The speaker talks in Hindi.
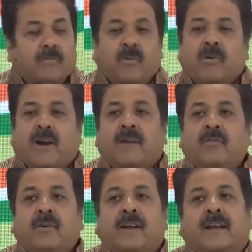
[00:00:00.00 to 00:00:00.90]
वो
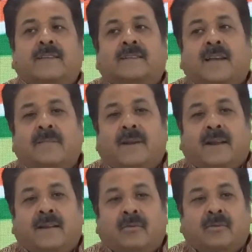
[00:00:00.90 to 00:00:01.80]
कानून का हिस्सा ही
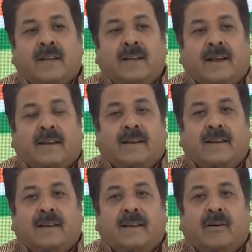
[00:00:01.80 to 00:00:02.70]
बनाने को तैयार
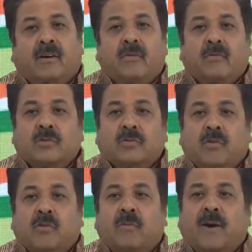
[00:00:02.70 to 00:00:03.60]
नहीं और
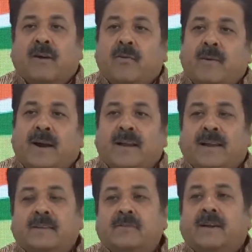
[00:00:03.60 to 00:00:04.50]
उसको घुमा घुमा
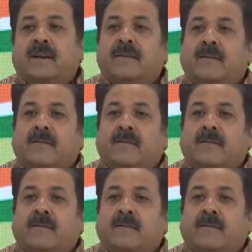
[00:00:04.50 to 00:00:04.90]
के जो है